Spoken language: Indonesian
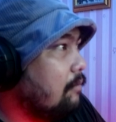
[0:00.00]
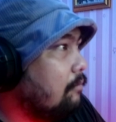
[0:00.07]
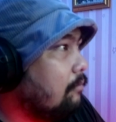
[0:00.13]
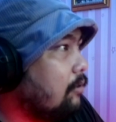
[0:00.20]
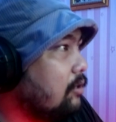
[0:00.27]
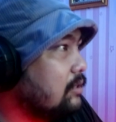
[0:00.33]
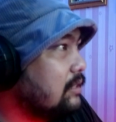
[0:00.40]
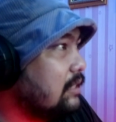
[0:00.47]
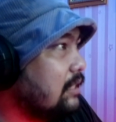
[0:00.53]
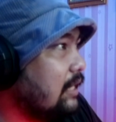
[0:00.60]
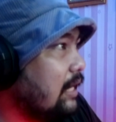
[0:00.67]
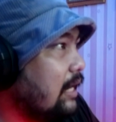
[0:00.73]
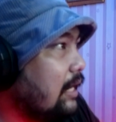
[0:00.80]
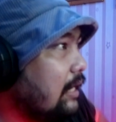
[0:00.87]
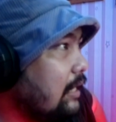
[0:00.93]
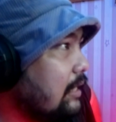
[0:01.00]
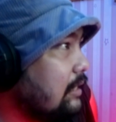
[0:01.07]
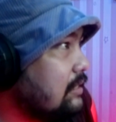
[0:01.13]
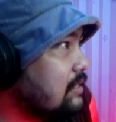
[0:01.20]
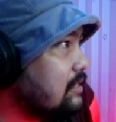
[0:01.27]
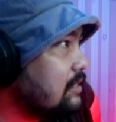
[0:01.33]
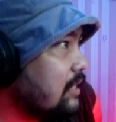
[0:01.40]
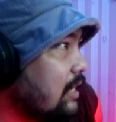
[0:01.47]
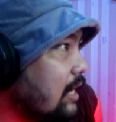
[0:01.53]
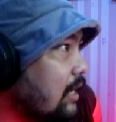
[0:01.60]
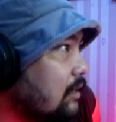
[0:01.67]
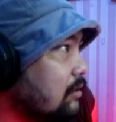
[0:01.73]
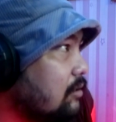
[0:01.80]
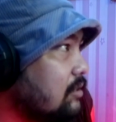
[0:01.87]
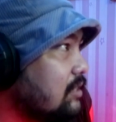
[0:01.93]
Mung jenengan sing
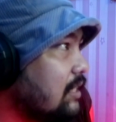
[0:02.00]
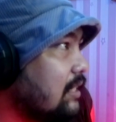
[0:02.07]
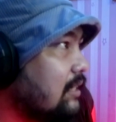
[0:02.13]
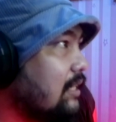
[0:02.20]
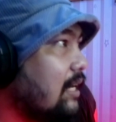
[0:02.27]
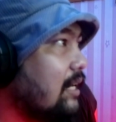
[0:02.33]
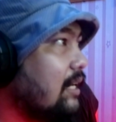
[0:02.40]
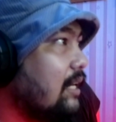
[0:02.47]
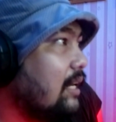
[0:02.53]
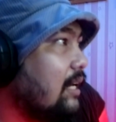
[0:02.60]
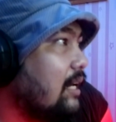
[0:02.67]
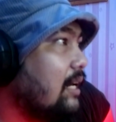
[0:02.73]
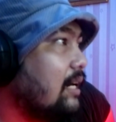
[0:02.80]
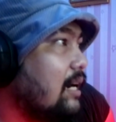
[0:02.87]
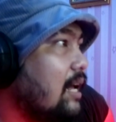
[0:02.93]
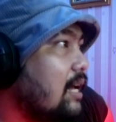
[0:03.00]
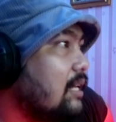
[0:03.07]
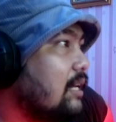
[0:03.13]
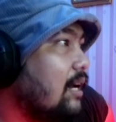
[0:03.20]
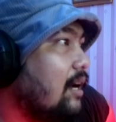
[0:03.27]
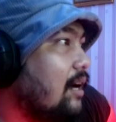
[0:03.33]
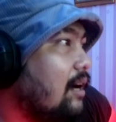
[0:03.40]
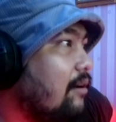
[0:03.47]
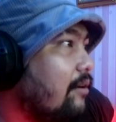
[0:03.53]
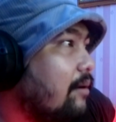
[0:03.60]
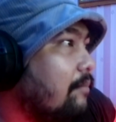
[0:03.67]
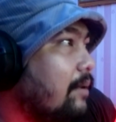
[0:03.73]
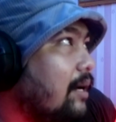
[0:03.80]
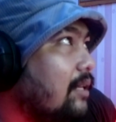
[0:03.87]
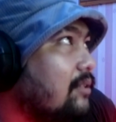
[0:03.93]
ngatur ceritane karena hanya engkau
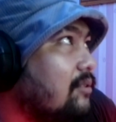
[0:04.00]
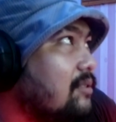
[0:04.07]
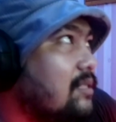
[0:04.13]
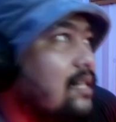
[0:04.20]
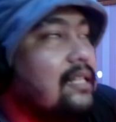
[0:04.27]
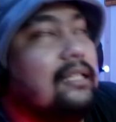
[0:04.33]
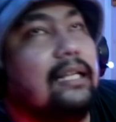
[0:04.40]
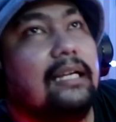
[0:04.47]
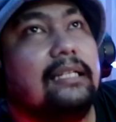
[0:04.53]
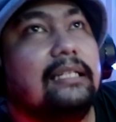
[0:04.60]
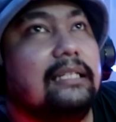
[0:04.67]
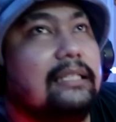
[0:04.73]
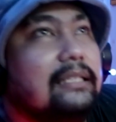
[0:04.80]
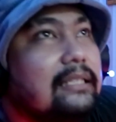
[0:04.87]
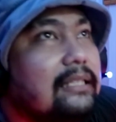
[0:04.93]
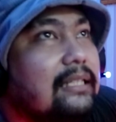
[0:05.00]
yang mengatur ceritanya.